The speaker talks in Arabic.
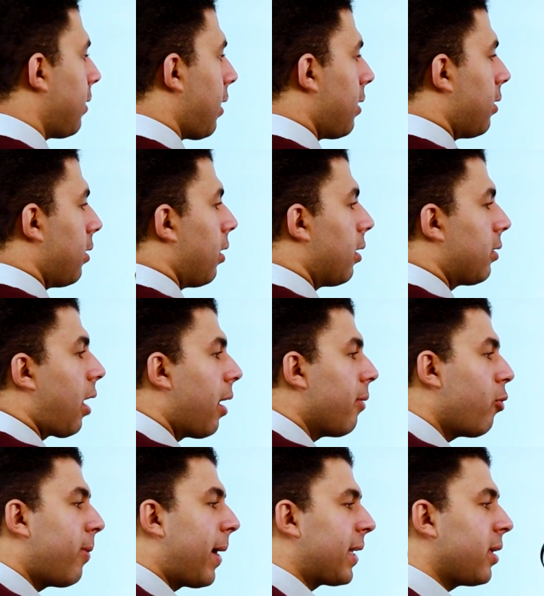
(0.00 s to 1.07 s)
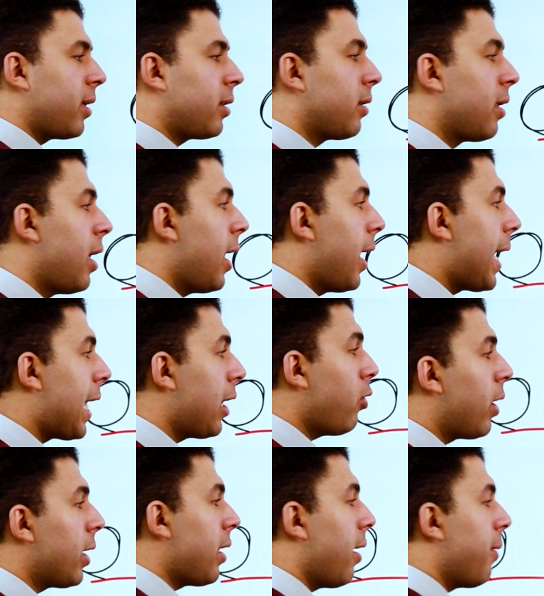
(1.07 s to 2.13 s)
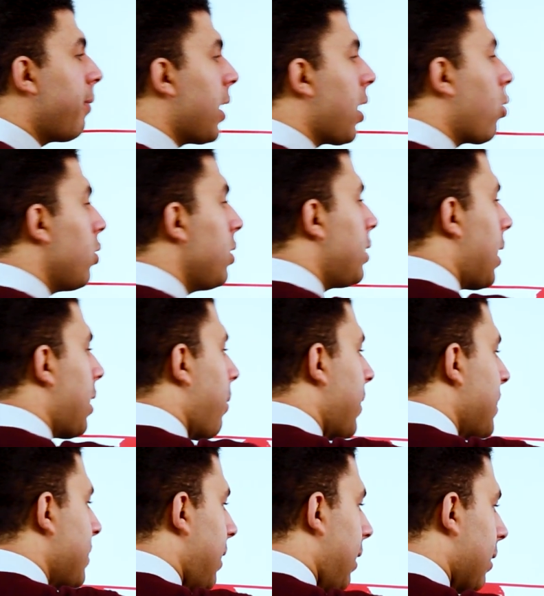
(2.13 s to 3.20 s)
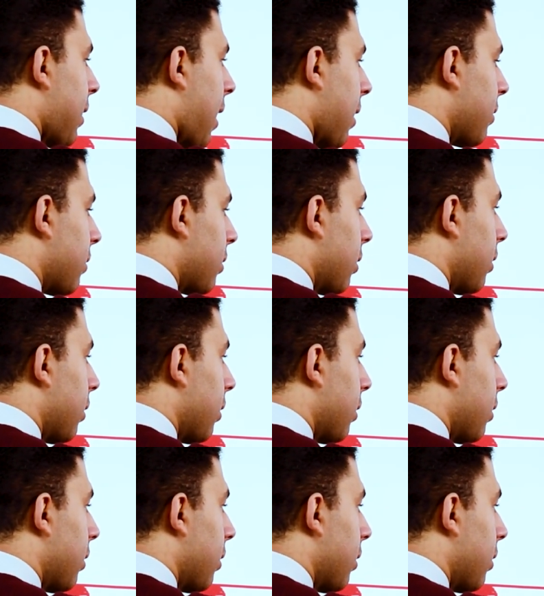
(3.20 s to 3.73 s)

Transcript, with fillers: التانية. طيب وبعدين قال له انا لما انا كنت انا بنزل لتحت